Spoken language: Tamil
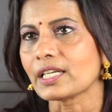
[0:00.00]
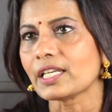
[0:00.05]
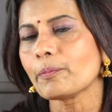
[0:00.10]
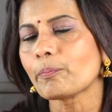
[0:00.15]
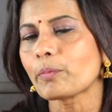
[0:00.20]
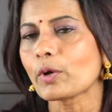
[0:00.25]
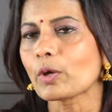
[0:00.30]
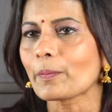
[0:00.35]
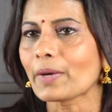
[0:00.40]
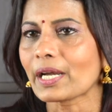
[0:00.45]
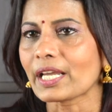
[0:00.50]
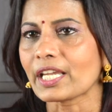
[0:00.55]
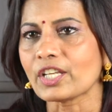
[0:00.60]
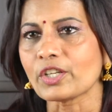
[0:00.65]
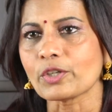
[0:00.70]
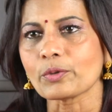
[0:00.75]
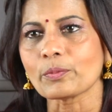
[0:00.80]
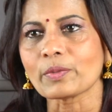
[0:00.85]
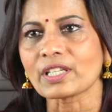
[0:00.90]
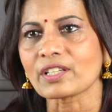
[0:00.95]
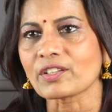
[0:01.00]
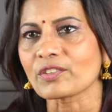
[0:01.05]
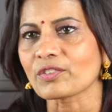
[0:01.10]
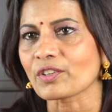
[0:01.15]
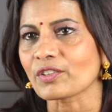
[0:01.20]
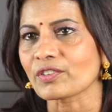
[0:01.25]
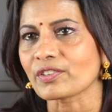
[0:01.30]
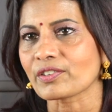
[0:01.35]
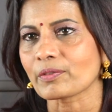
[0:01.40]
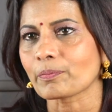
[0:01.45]
டிப்ளமா இன் ஹியூமன்
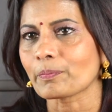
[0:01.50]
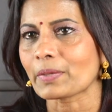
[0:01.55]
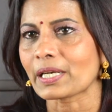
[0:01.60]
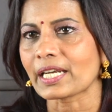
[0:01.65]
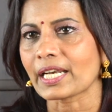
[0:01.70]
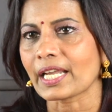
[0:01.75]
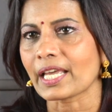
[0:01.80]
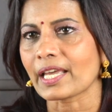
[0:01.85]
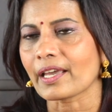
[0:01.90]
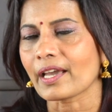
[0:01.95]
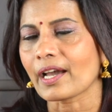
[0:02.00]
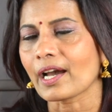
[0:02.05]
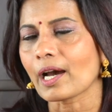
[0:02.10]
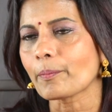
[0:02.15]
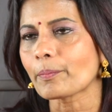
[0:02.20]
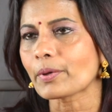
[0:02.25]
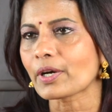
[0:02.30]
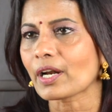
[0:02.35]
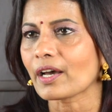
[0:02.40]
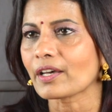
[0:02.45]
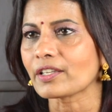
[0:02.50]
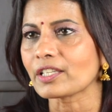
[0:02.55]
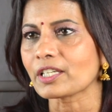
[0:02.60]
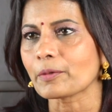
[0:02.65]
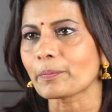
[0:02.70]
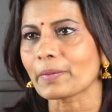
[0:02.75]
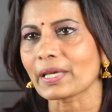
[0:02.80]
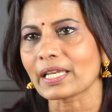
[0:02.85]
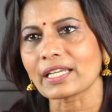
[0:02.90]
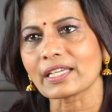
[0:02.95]
ரிசோர்ஸ் பண்ணேன் அப்புறம்
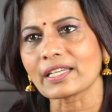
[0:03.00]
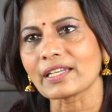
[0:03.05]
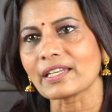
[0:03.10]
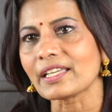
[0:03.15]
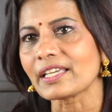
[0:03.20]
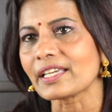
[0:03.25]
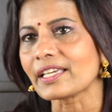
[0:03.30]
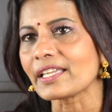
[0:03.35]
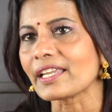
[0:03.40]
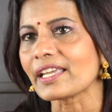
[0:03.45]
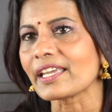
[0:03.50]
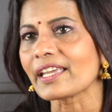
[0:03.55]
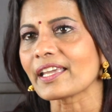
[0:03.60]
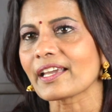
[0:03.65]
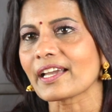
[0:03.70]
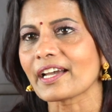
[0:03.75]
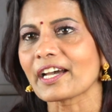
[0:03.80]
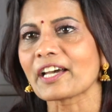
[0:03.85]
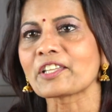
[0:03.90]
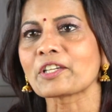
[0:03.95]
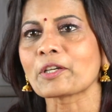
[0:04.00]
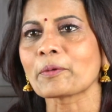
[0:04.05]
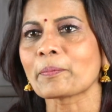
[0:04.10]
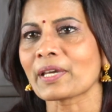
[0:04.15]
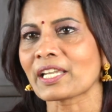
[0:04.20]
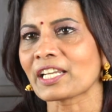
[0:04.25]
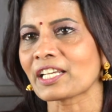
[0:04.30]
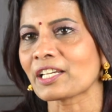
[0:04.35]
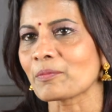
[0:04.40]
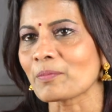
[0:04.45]
அதுக்கு பிறகு டிகிரி அதுக்கு
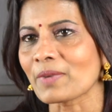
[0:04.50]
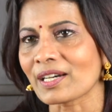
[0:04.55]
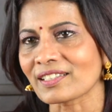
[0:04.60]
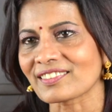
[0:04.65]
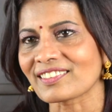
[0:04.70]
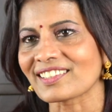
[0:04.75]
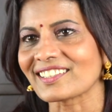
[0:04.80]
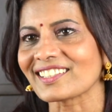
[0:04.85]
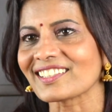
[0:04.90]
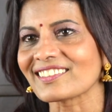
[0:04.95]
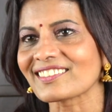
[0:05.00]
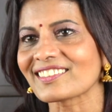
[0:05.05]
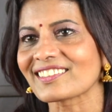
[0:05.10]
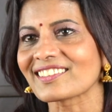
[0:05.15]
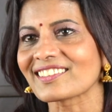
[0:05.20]
பிறகு மாஸ்டர்ஸ்